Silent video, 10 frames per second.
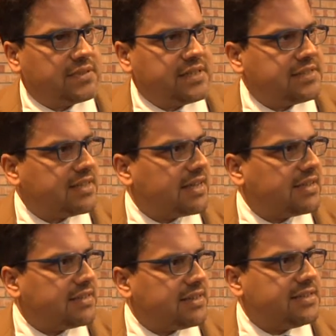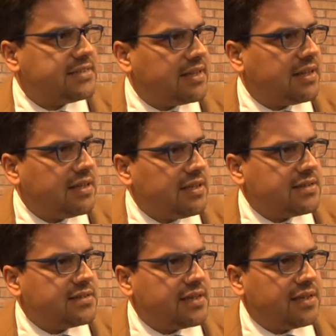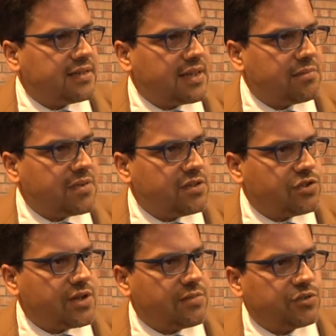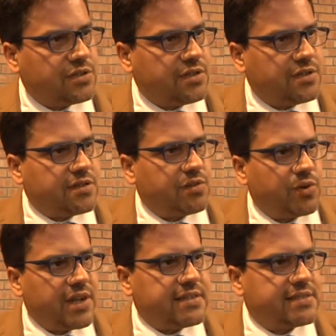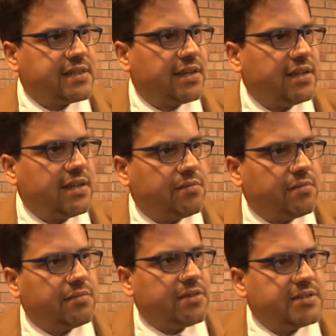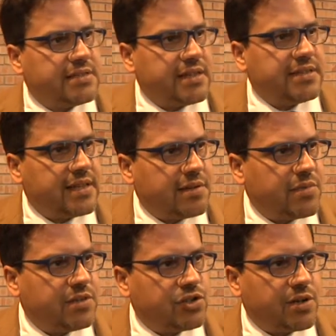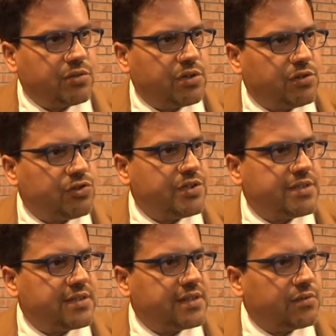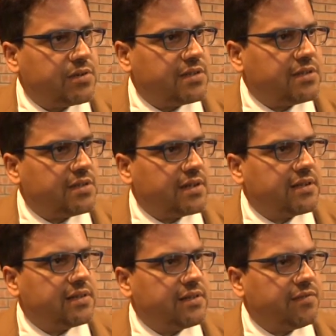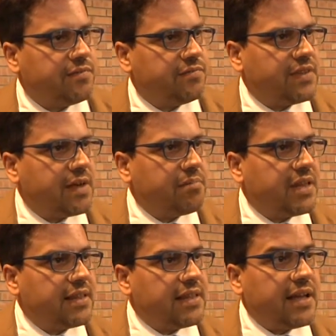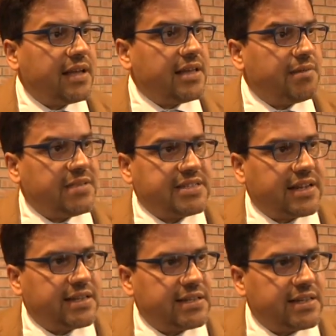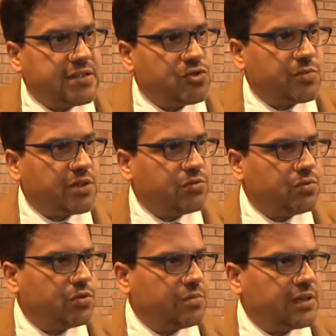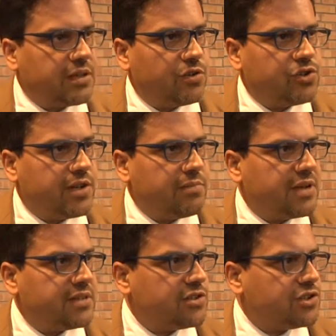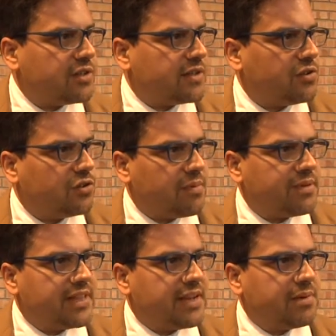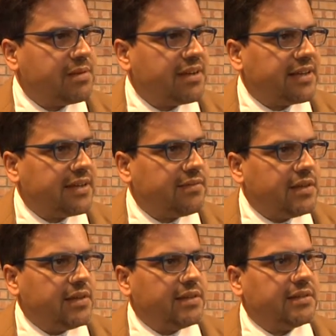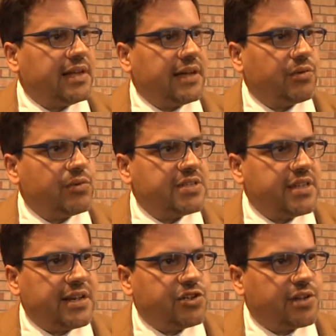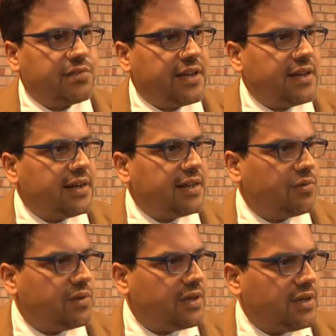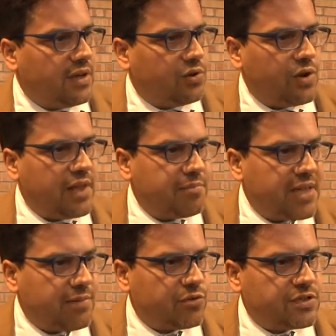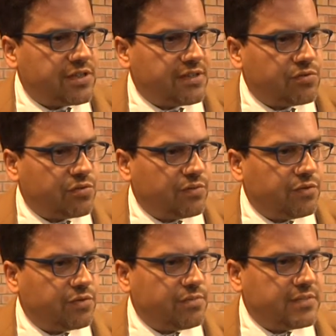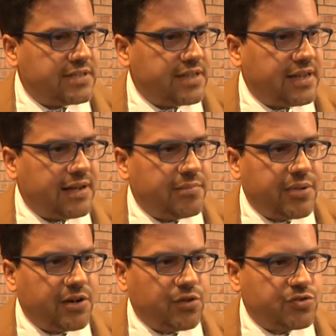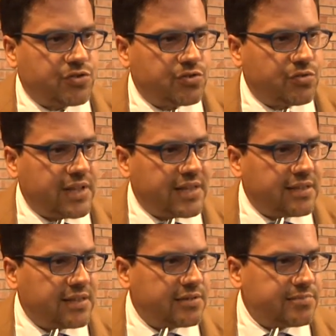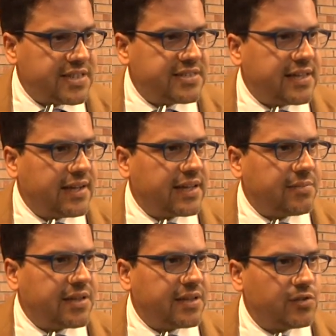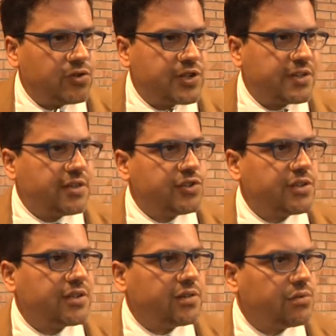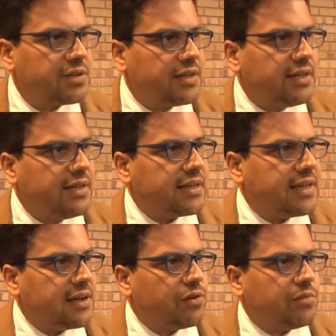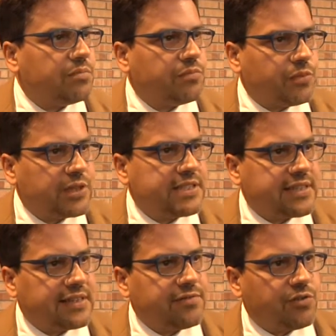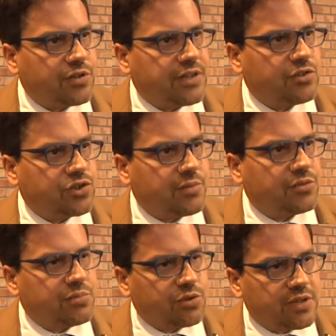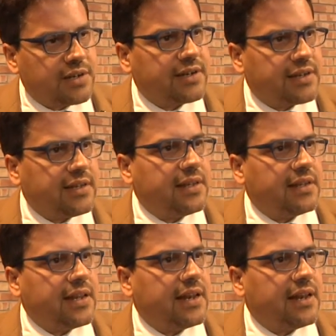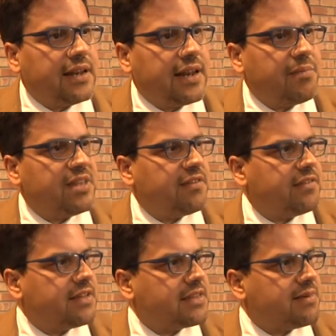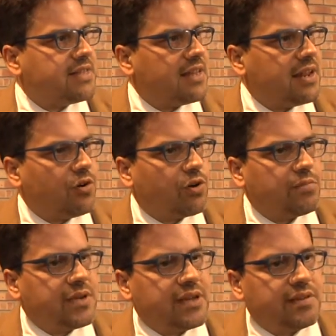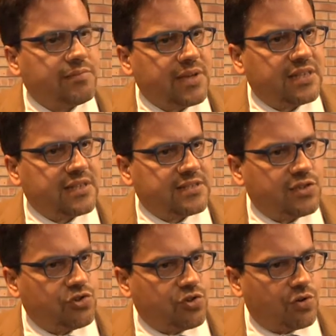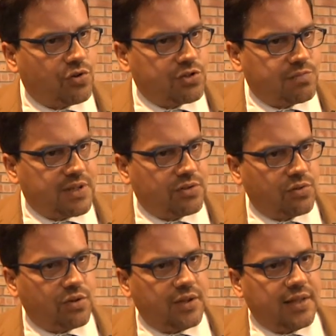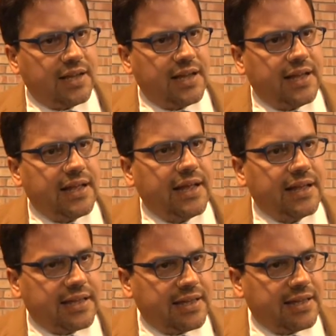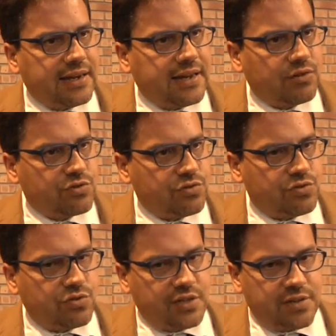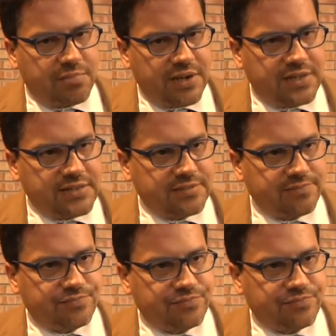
che si caratterizza sia in termini diciamo, di sicurezza eh, sia in termini diciamo, di logistica, quindi di, di viabilità, ma si caratterizza soprattutto perché oggi le imprese cercano come materia prima che che, da acquisire i cervelli e qui noi li abbiamo sia, form, sia, per i nostri studenti ma sia anche per i docenti e i ricercatori che hanno potenziata e voglia diciamo, di poter nei, nei, limiti evidentemente delle norme mettersi in gioco rispetto a anche la costituzione di imprese.